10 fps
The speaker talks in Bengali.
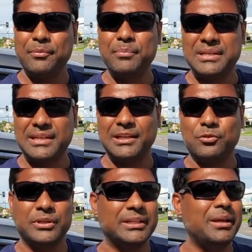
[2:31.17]
মেডিকেল
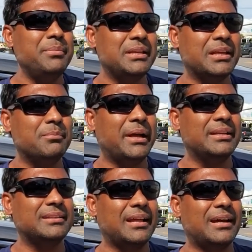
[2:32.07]
করিয়ে দেয় মেডিকেল
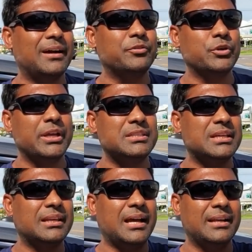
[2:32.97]
মানে তারা ওই
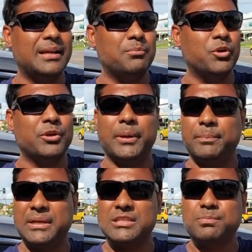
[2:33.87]
জেলখানার মনে
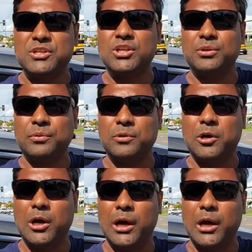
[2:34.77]
স্পেশাল কোনো